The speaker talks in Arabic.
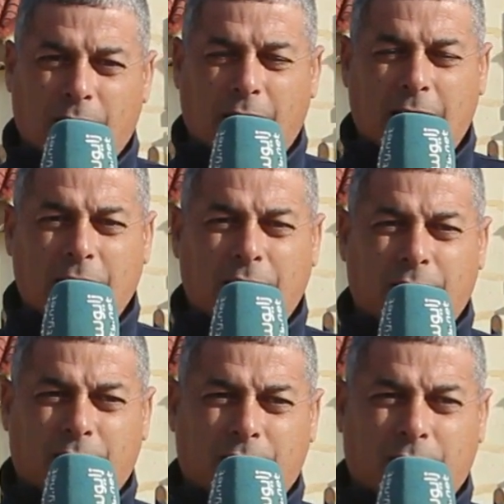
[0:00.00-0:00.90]
عاد
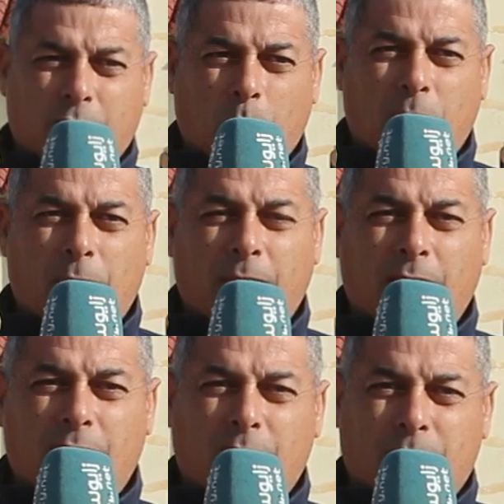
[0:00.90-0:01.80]

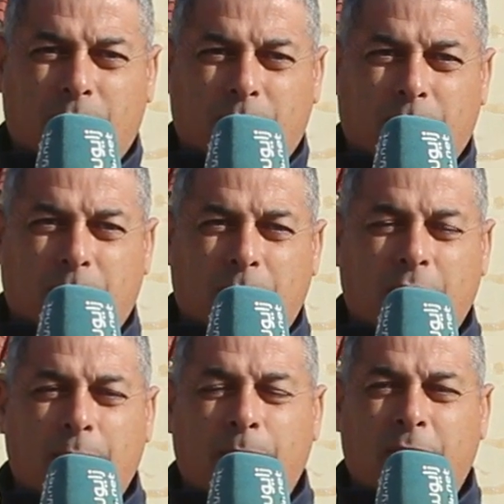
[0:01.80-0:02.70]
ربما
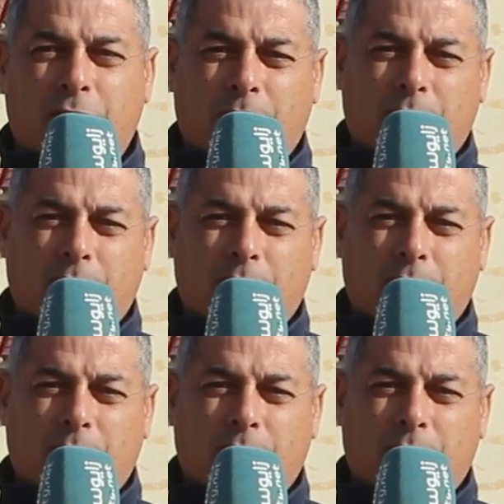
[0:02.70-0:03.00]
مازال ما بانش